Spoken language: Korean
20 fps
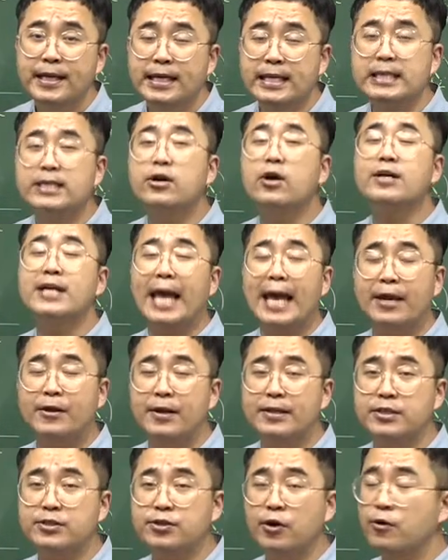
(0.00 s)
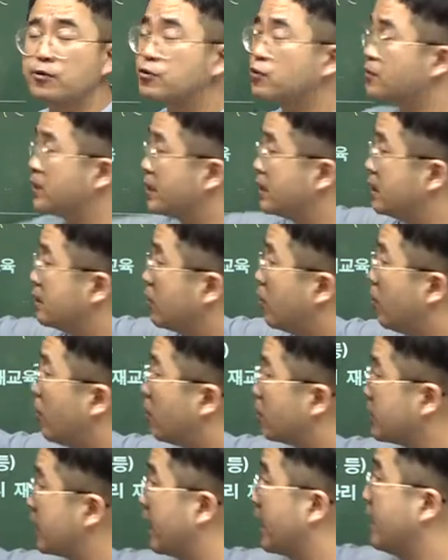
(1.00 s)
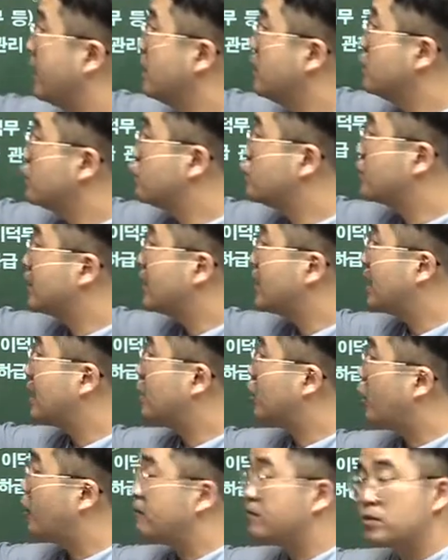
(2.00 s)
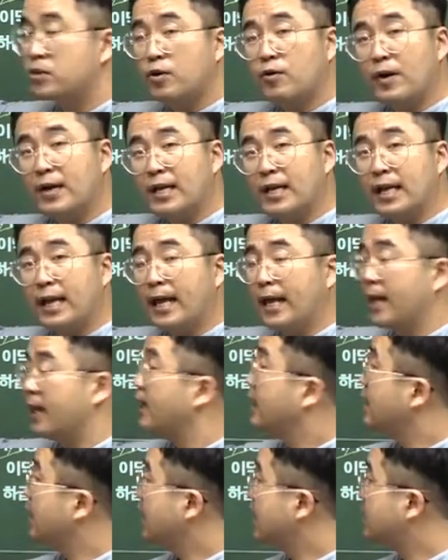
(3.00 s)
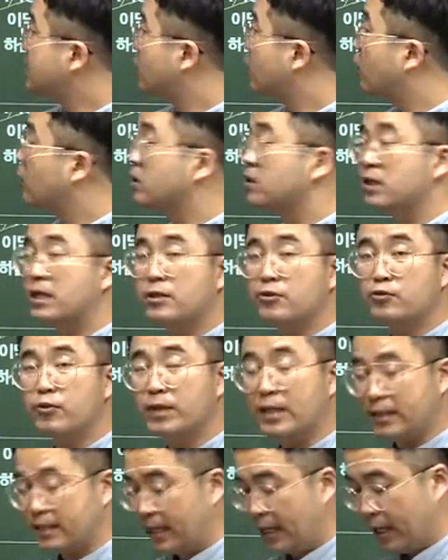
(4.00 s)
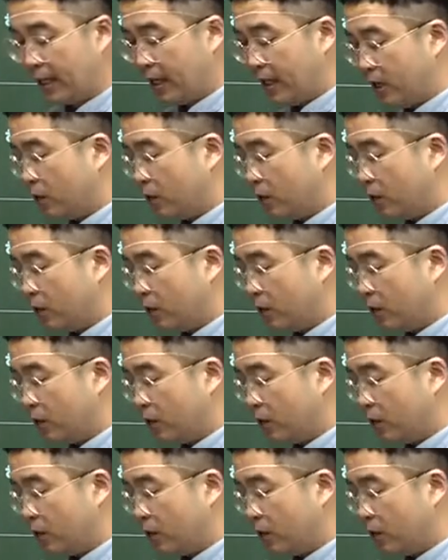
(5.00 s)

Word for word: 그걸 계기로 해서 정조 때는 어디에 규장과 검서관에 이서열들이 듣는 되는데요